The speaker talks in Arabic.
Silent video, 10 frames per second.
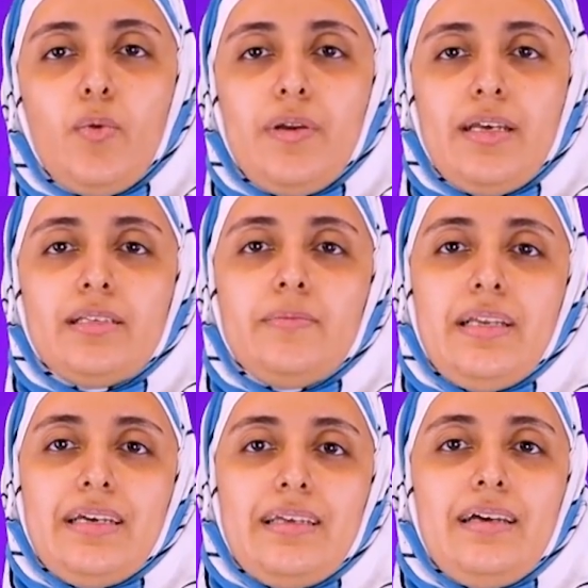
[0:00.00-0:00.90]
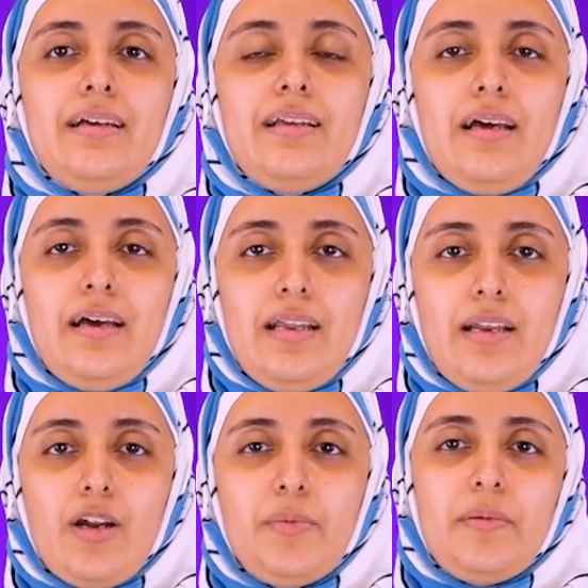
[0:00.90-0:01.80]
ولازم الأداة الحالة
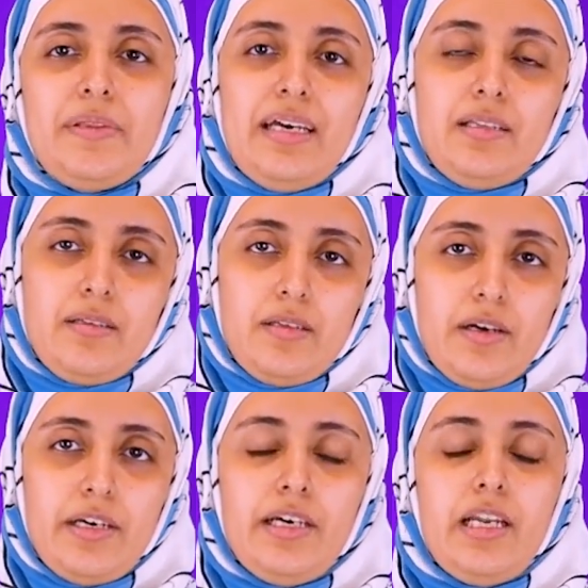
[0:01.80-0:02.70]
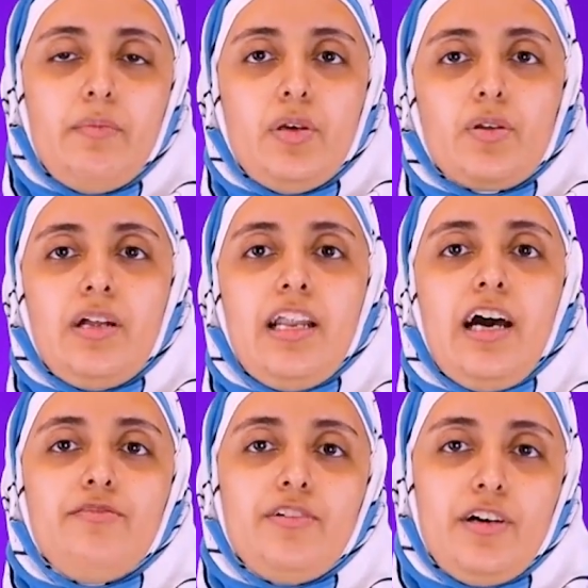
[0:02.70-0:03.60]
العربية بتاعتها تتغير لما يدخل على
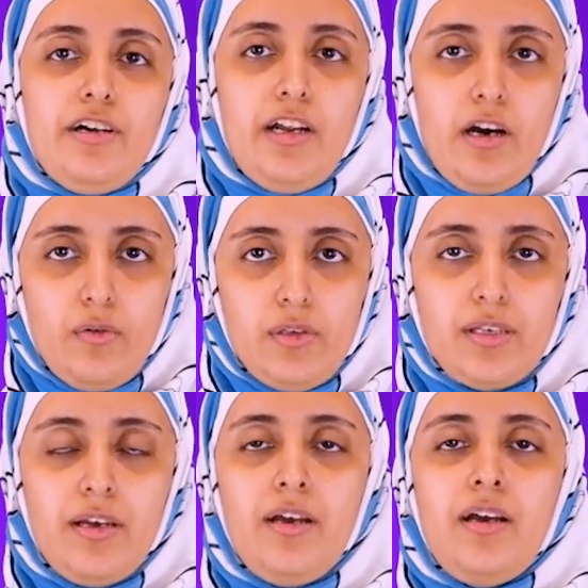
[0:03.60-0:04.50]
حرف الجر أوز